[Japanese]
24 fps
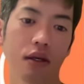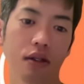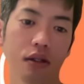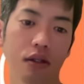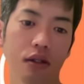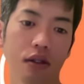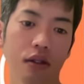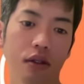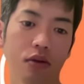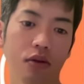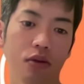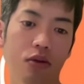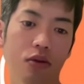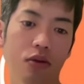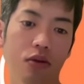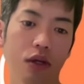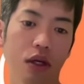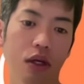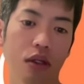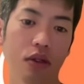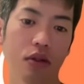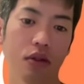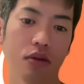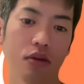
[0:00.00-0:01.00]
政権交
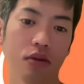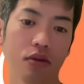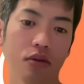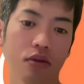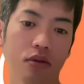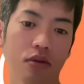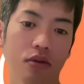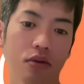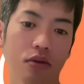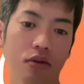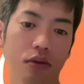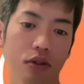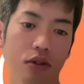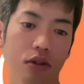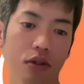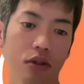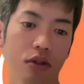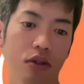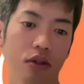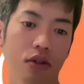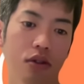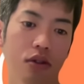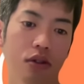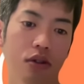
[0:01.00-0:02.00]
代する、
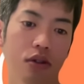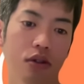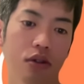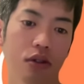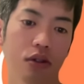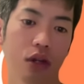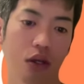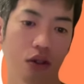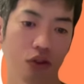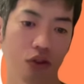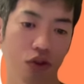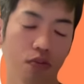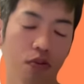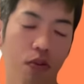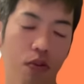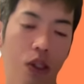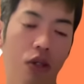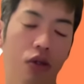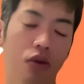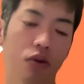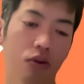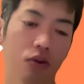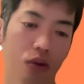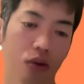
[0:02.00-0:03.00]
なんか準
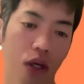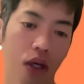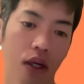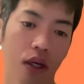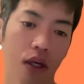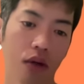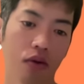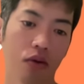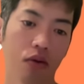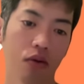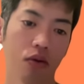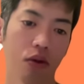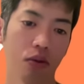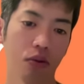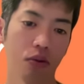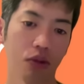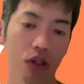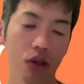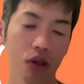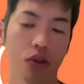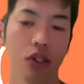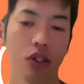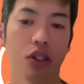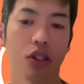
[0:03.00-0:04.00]
備っていうのをね、野党に
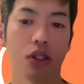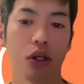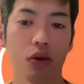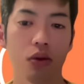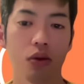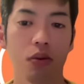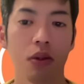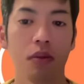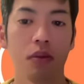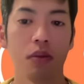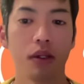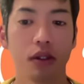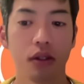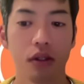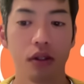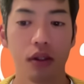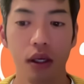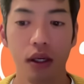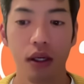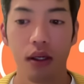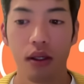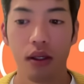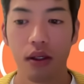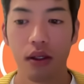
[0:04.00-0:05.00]
してほしいなと思います
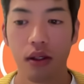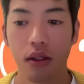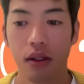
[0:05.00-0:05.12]
ね。